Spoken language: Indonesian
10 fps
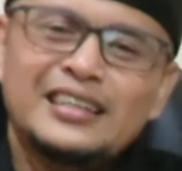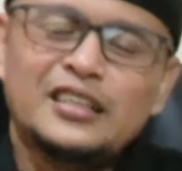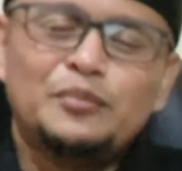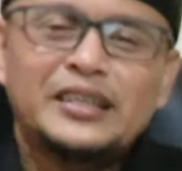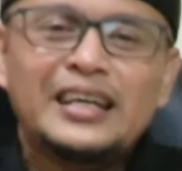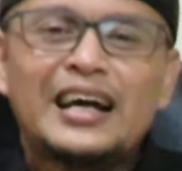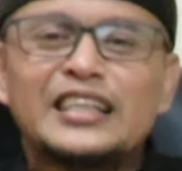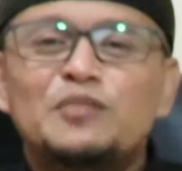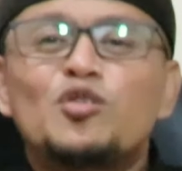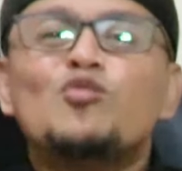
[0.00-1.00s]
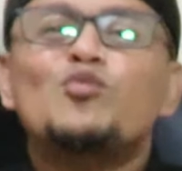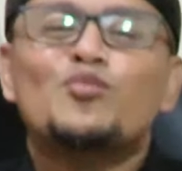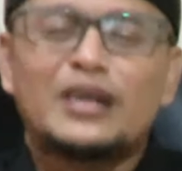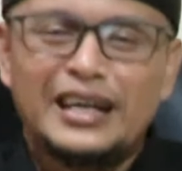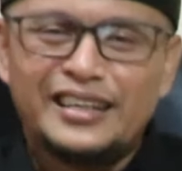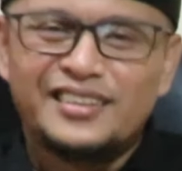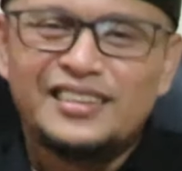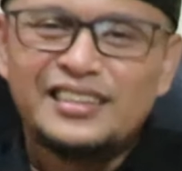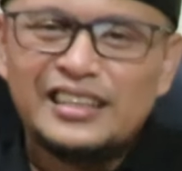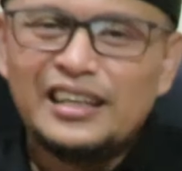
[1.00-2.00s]
Nah sampai ini hanya mengumumkan
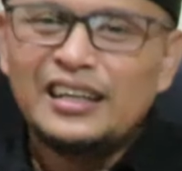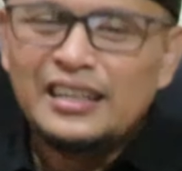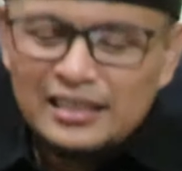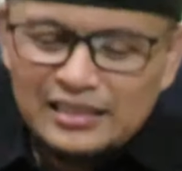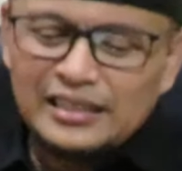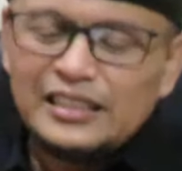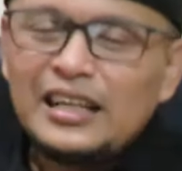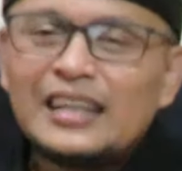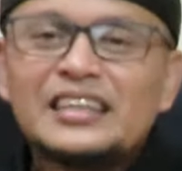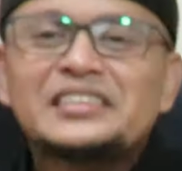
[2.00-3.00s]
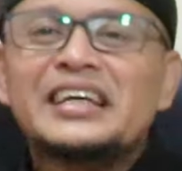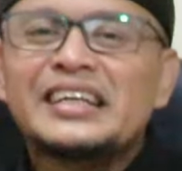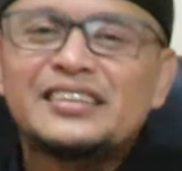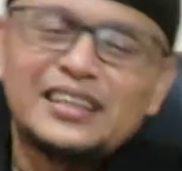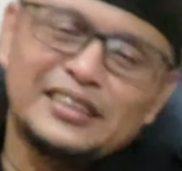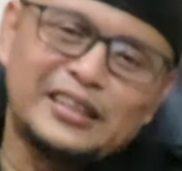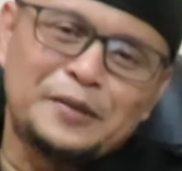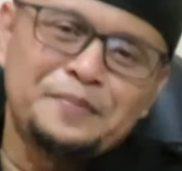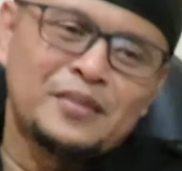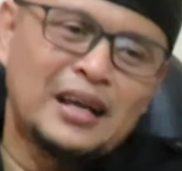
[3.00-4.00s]
ya dan ini hanya sharing saja